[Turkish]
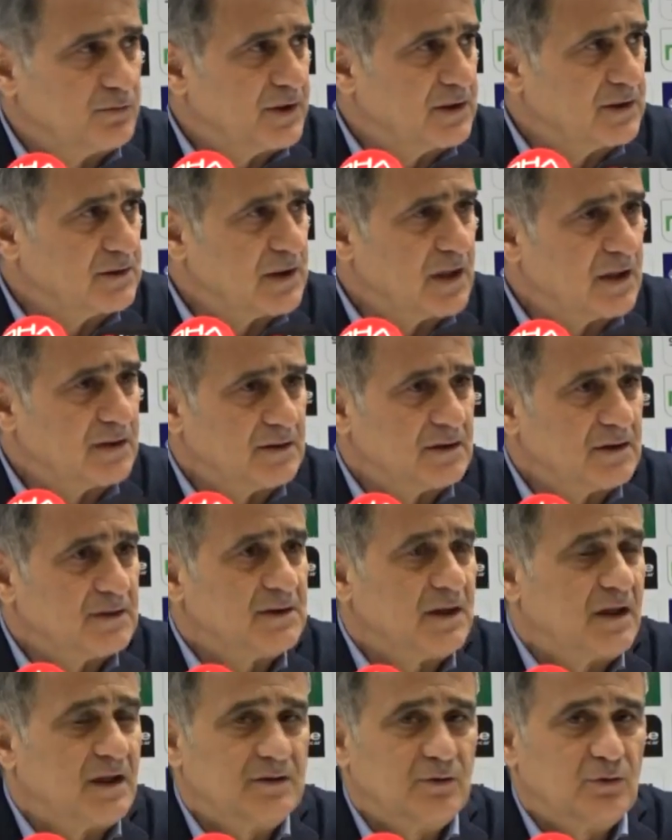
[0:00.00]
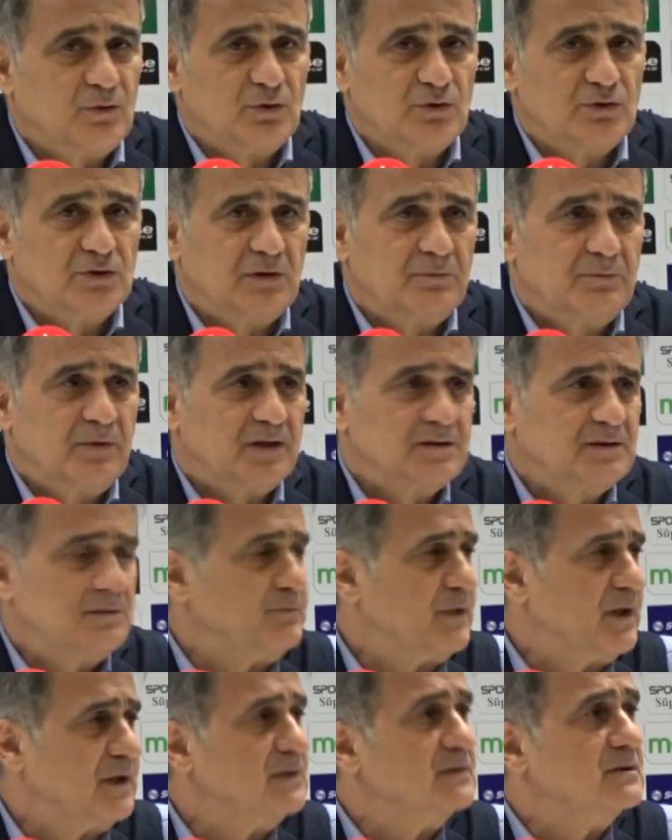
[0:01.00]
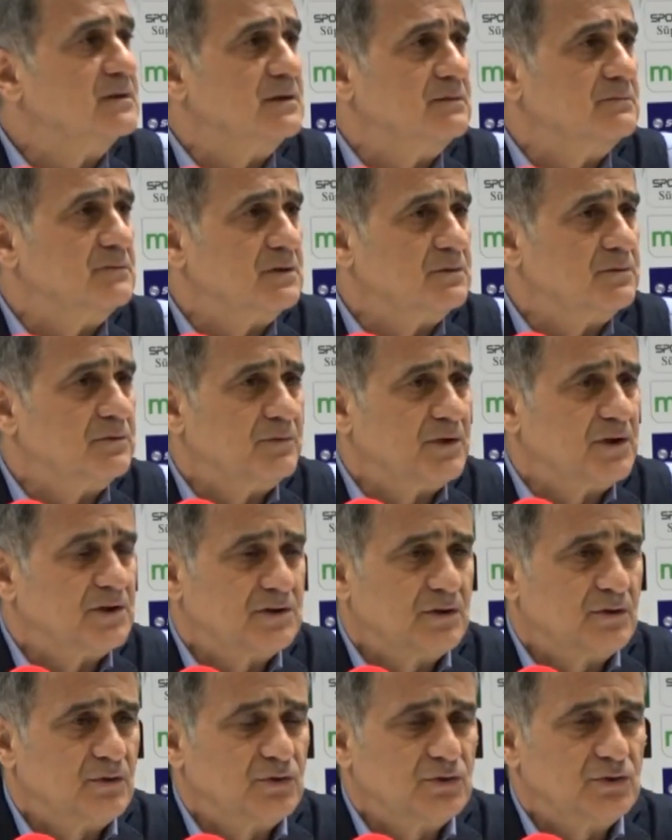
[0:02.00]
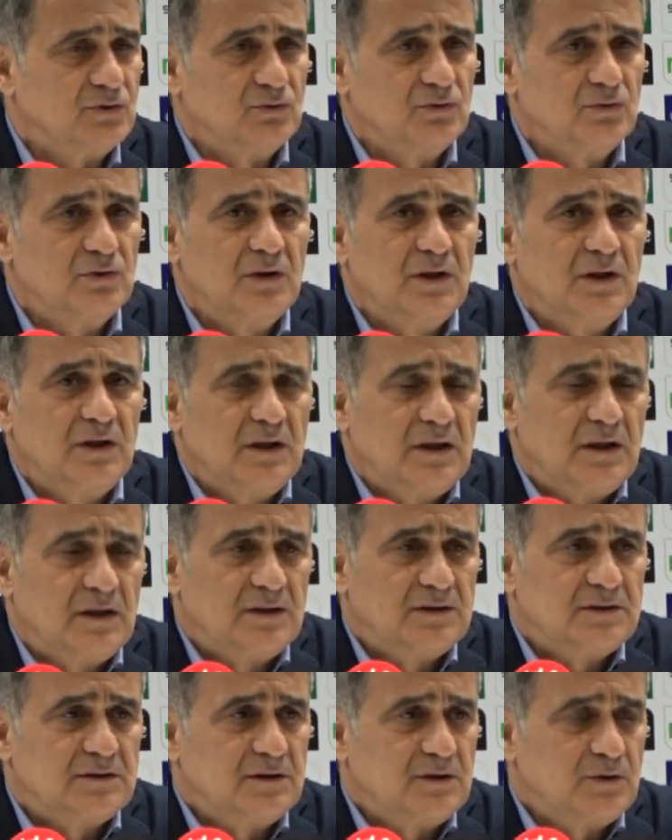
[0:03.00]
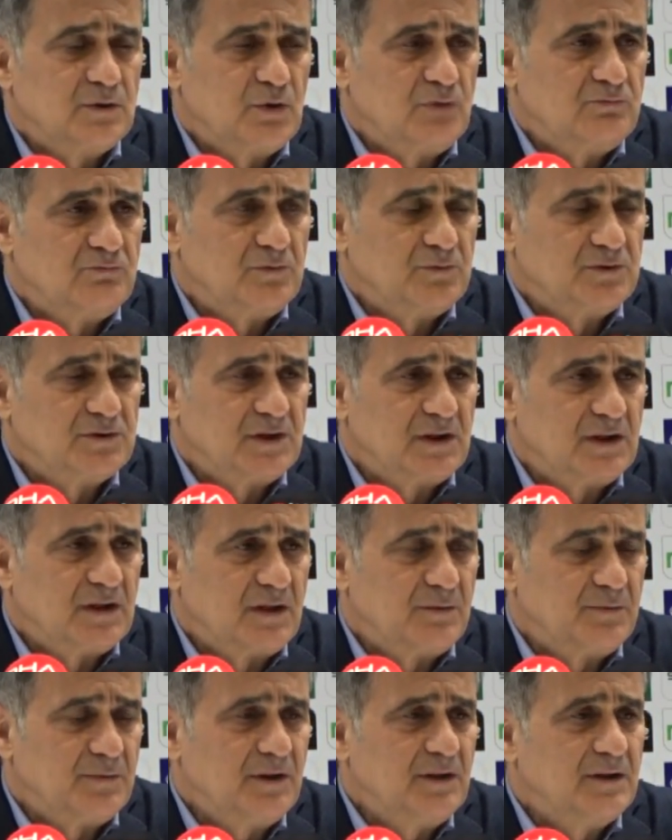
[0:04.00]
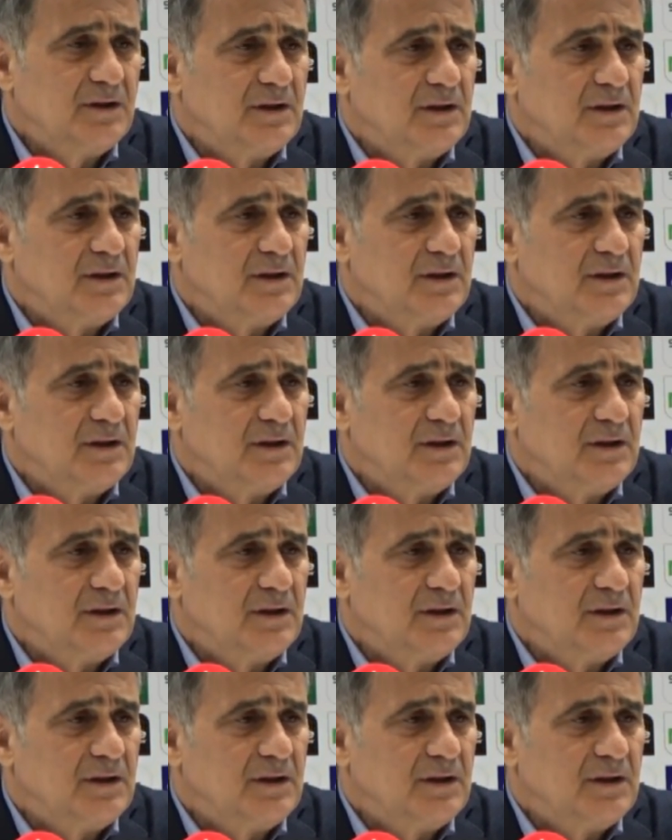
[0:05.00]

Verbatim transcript: Ben sadece sahada oyunla baktım. Ben dediğim gibi maçtan önce o listeyi görmemize rağmen